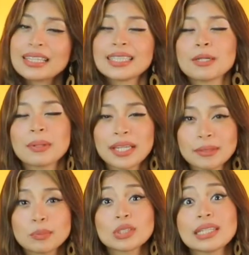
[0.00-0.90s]
na
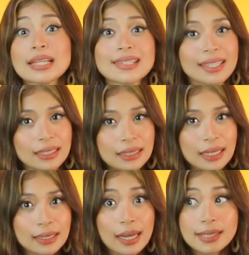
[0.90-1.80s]
nabanggit mo na nasa edad ka na.